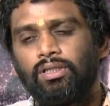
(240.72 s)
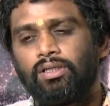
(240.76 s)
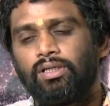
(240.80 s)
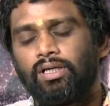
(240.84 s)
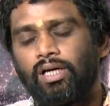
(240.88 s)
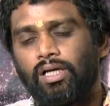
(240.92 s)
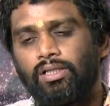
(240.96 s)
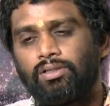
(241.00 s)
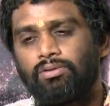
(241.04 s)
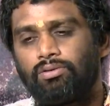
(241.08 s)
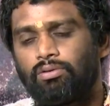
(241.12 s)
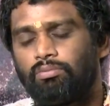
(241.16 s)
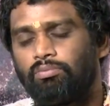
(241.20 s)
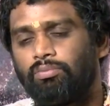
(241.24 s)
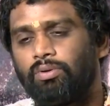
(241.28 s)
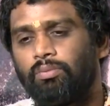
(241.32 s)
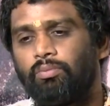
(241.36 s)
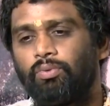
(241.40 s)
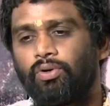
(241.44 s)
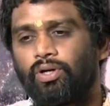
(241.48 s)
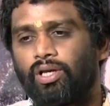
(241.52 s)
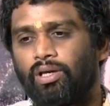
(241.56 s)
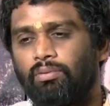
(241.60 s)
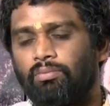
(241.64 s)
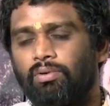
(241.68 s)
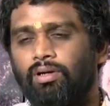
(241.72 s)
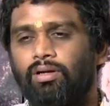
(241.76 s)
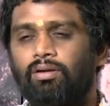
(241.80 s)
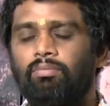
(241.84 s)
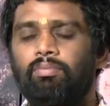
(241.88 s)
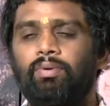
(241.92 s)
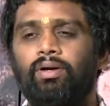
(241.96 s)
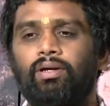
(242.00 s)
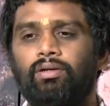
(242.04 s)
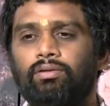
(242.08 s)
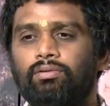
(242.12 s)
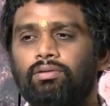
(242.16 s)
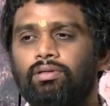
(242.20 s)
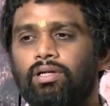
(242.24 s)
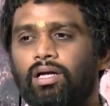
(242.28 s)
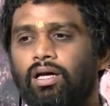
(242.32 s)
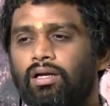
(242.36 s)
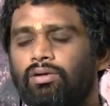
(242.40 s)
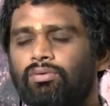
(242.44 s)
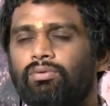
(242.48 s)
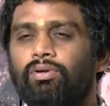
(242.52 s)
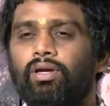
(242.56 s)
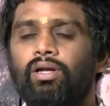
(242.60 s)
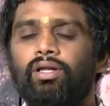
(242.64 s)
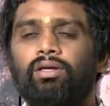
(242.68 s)
அது ரொம்ப முக்கியமான படம்னு
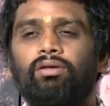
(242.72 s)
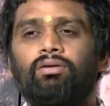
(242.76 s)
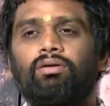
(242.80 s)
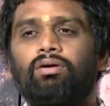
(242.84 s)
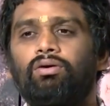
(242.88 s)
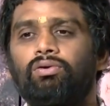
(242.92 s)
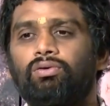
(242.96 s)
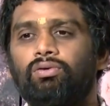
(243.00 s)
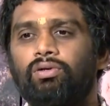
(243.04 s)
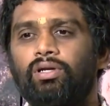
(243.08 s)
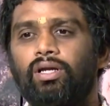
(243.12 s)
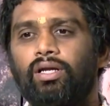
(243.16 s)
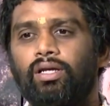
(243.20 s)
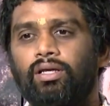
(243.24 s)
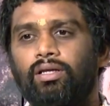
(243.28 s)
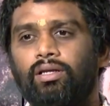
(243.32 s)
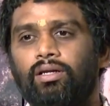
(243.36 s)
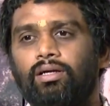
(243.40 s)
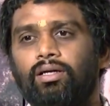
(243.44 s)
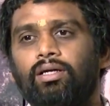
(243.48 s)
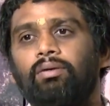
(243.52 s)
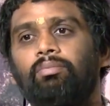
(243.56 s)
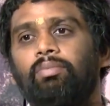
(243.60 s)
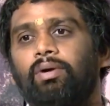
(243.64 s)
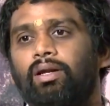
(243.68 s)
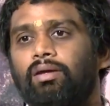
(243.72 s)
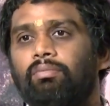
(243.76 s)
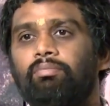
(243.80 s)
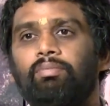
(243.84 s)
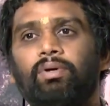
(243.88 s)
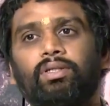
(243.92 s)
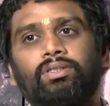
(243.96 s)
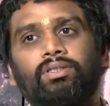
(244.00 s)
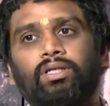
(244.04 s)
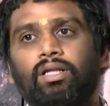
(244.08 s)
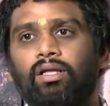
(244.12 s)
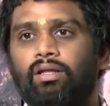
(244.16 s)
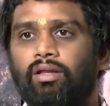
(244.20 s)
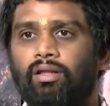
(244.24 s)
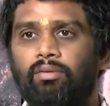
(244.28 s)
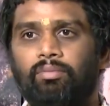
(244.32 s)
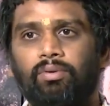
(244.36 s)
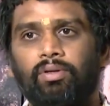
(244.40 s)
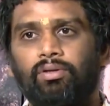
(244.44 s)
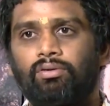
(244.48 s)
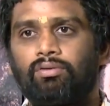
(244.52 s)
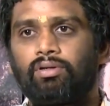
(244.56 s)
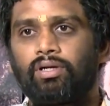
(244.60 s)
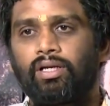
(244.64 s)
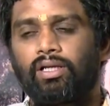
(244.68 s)
நானும் நினைக்கிறோம் அவரும் நினைக்கிறாங்க படம் பார்த்து நிறைய
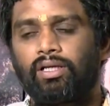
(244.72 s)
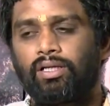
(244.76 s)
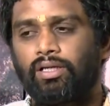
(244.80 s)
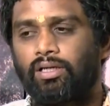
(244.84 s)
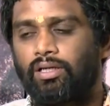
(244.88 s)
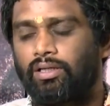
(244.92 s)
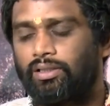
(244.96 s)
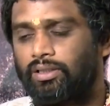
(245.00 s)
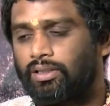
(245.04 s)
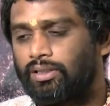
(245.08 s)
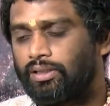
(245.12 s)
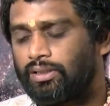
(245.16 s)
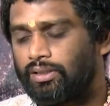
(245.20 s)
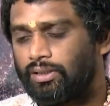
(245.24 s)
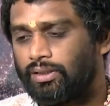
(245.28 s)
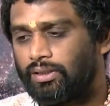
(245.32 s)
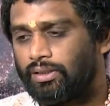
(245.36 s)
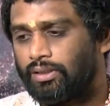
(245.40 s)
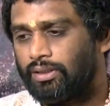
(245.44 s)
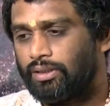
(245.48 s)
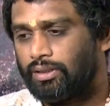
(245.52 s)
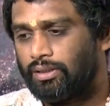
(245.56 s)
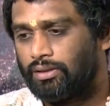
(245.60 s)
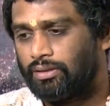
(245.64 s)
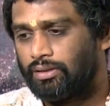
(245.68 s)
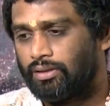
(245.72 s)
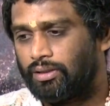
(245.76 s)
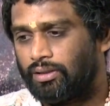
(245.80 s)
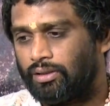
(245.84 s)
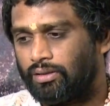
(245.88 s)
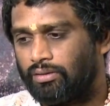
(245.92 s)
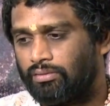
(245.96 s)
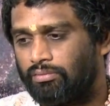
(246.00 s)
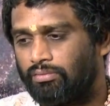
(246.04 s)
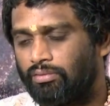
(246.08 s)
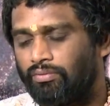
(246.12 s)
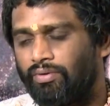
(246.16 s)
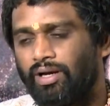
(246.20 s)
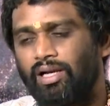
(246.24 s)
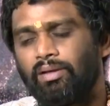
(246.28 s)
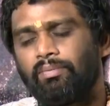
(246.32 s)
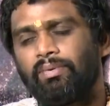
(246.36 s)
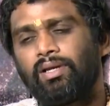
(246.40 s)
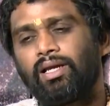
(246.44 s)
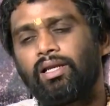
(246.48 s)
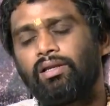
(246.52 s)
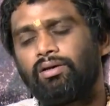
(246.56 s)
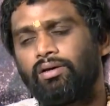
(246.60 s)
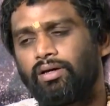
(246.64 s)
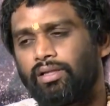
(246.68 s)
பேரும் நினைக்கிறாங்க
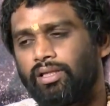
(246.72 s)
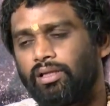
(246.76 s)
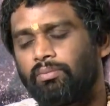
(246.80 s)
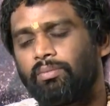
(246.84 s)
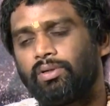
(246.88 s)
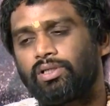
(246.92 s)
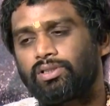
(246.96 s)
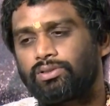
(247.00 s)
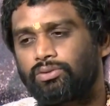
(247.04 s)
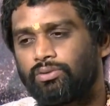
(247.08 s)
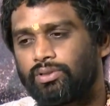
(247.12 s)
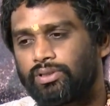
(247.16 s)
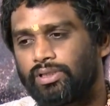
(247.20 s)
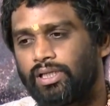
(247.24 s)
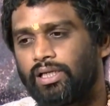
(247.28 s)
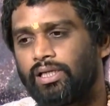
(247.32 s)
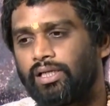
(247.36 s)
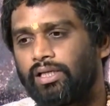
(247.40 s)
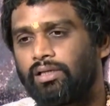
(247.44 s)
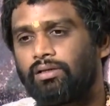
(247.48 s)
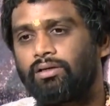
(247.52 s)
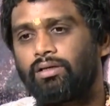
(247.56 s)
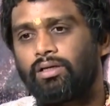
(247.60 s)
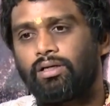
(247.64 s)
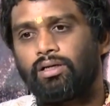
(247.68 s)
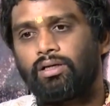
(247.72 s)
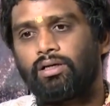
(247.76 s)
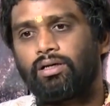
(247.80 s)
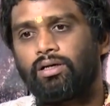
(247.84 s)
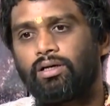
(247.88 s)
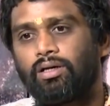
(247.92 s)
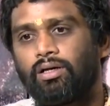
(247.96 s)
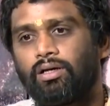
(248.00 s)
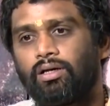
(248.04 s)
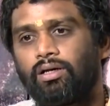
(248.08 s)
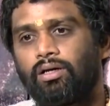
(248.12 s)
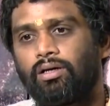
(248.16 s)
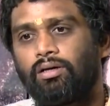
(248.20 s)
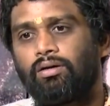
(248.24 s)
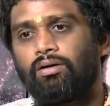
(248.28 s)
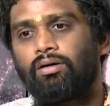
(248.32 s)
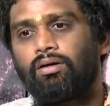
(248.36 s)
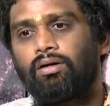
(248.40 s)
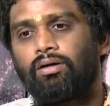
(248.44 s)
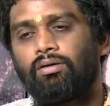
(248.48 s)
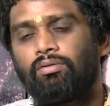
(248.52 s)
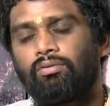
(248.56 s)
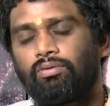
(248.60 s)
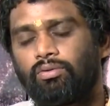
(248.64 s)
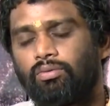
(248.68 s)
வலிமையிலையும் அதே மாதிரி சோஷியலி
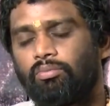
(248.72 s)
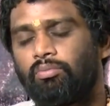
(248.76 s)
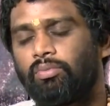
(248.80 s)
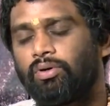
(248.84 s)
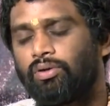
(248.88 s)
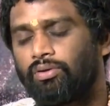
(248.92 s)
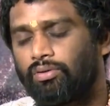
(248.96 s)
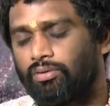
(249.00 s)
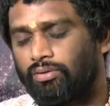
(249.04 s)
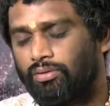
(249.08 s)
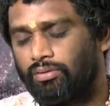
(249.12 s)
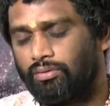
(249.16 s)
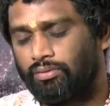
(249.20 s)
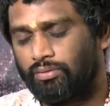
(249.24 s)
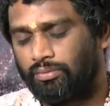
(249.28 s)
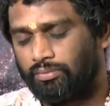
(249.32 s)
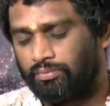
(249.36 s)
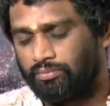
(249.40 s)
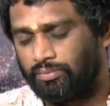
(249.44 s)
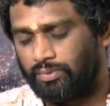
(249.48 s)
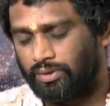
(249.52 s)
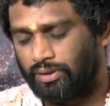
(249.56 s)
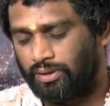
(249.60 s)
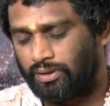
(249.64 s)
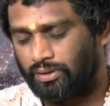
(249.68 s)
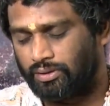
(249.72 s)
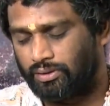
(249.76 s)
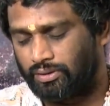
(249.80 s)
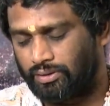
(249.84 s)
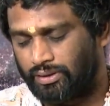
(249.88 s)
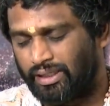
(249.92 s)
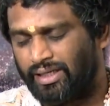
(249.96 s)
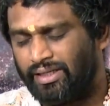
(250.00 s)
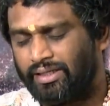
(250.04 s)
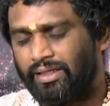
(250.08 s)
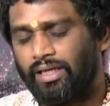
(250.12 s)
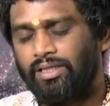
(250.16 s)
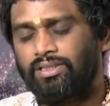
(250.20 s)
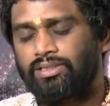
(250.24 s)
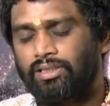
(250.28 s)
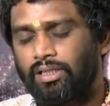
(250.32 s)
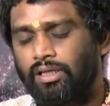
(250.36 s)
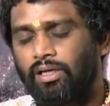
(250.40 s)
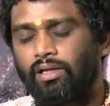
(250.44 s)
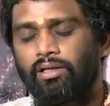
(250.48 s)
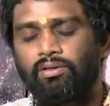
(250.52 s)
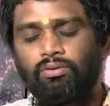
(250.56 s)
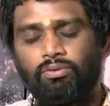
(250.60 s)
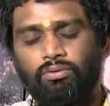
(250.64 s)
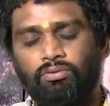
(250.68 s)
ரொம்ப
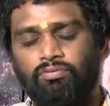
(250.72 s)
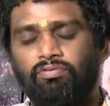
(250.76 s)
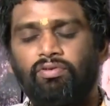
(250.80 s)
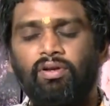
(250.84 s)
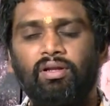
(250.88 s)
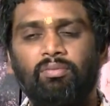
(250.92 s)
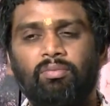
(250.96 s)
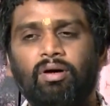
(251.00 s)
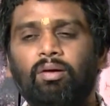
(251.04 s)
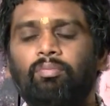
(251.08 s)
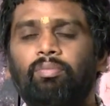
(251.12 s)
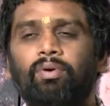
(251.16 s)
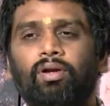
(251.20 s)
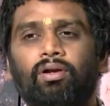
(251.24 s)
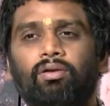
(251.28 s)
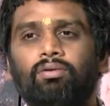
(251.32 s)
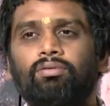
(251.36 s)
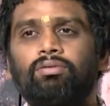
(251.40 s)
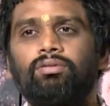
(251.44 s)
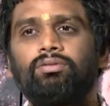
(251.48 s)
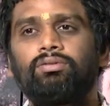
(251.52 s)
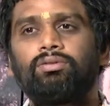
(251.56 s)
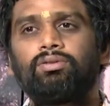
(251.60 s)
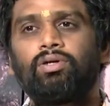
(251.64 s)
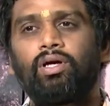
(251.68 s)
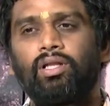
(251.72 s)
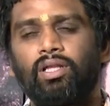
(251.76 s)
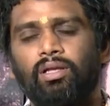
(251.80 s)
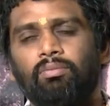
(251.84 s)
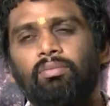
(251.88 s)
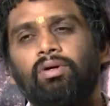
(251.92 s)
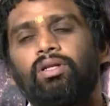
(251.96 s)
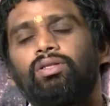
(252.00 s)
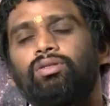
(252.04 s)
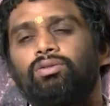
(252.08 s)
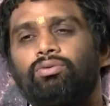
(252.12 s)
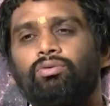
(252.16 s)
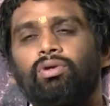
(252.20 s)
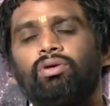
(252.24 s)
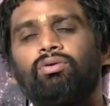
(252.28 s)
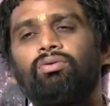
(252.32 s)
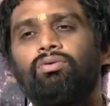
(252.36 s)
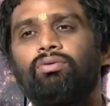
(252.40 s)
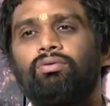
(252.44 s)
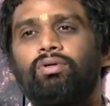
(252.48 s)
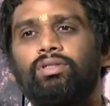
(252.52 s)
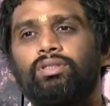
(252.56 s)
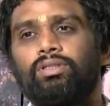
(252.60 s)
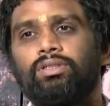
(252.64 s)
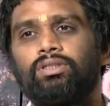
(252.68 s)
இன்டென்ஷனலி குட் ஃபிலிமாக பண்ணோம் ஸோ அதே மாதிரி
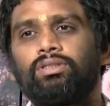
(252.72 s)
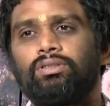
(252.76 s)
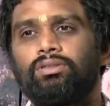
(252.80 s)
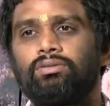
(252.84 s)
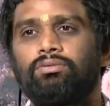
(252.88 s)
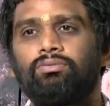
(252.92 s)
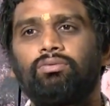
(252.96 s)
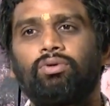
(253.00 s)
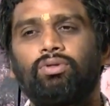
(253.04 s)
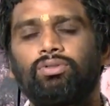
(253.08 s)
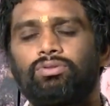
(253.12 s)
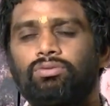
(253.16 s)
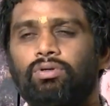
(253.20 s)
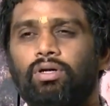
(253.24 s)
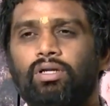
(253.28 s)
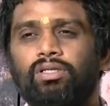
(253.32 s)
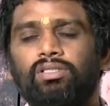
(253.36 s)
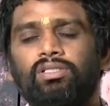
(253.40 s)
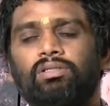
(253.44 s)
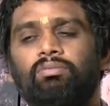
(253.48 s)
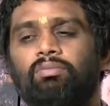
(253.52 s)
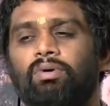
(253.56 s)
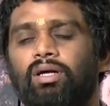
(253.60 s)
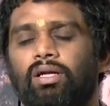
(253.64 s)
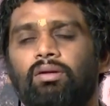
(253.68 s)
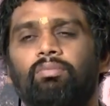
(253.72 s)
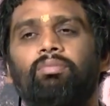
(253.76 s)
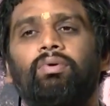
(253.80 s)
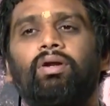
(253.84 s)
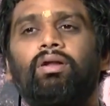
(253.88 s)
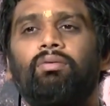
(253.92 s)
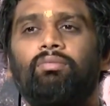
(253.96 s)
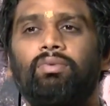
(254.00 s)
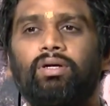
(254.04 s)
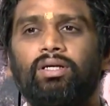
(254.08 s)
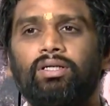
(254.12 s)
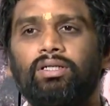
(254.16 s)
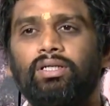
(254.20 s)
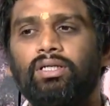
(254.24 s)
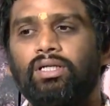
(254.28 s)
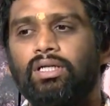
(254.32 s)
துணியும் வந்து ஒரு சுவாரஸ்யமான படமாக